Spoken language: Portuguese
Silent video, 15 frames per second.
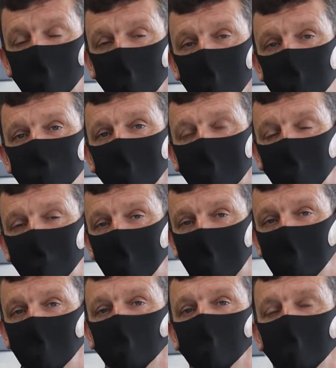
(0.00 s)
próximo à
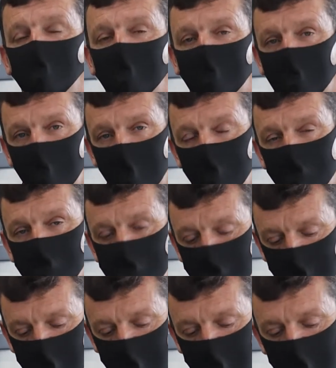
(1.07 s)
Capelinha do Abaité.
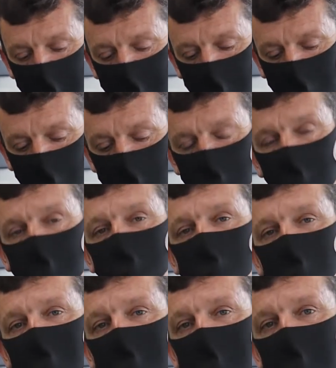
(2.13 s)
Depois nós
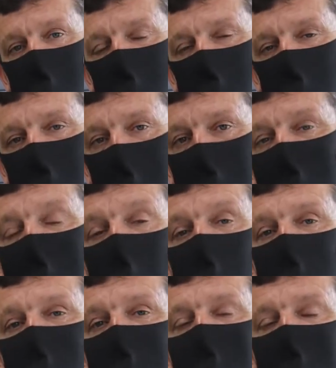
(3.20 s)
mudamos para
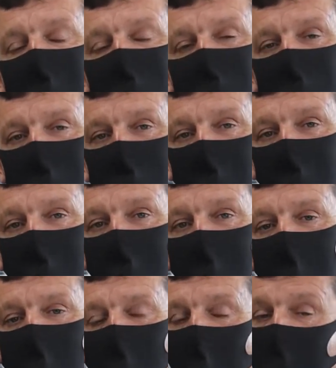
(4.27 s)
Matutina,
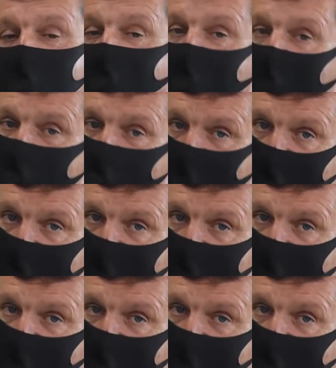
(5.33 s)
depois viemos